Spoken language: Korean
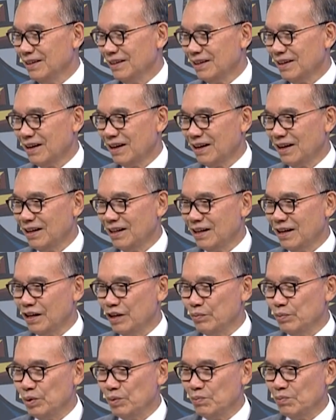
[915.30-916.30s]
다
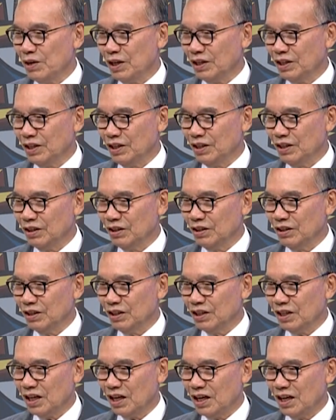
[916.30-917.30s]
하나님이 맡긴
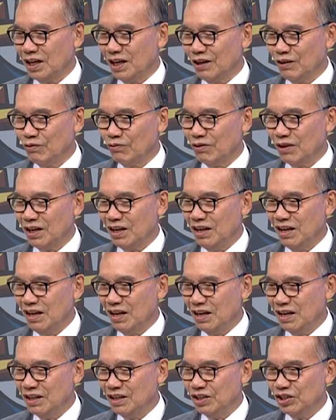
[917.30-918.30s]
걸 잘
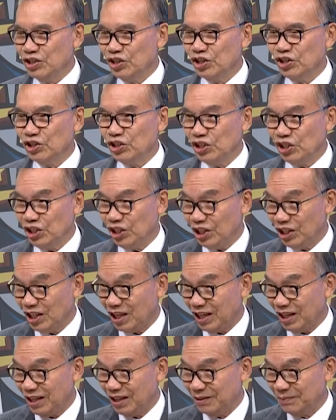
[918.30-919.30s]
관리하는
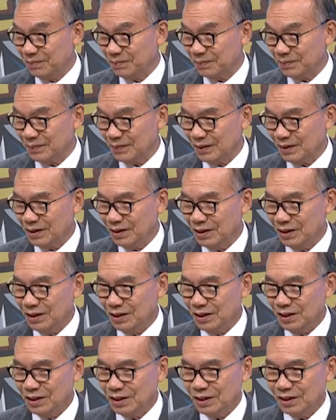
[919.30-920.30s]
청직이다.
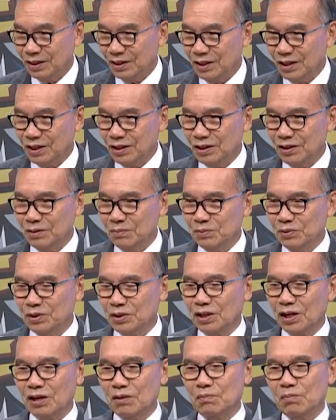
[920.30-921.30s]
그리고 이걸
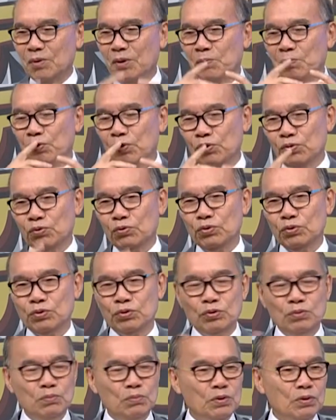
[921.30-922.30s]
뭐 담배 피우고
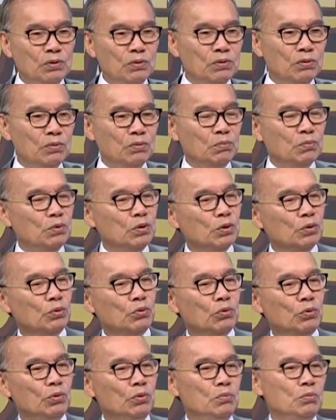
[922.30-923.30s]
술 먹고 뭐
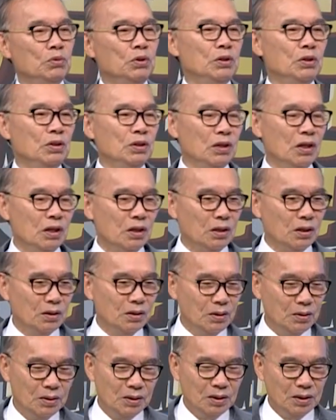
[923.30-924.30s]
돈뭐 뭐 허락
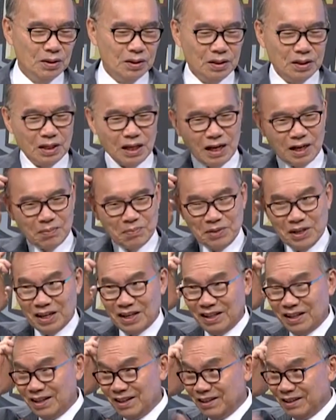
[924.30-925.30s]
낭비
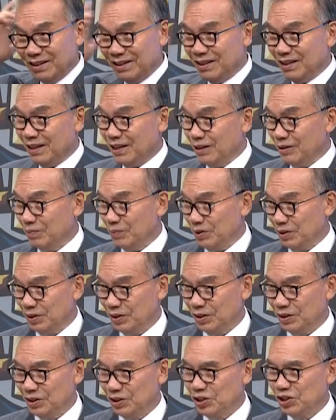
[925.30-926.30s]
안 하는 거야 낭비
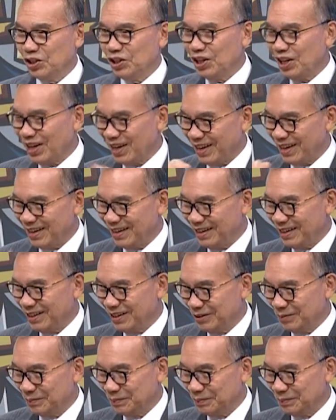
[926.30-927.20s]
절약하는 거야.